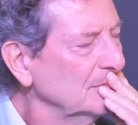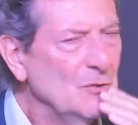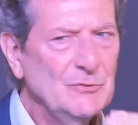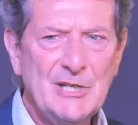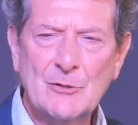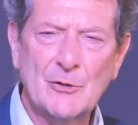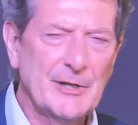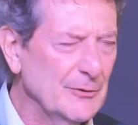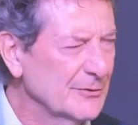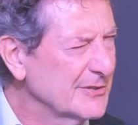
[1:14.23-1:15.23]
Non dico
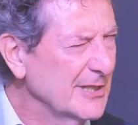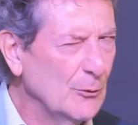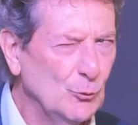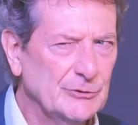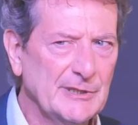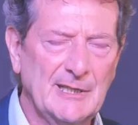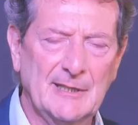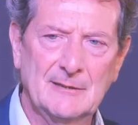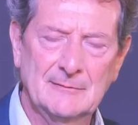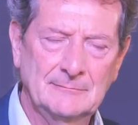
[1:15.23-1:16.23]
che non sia utile,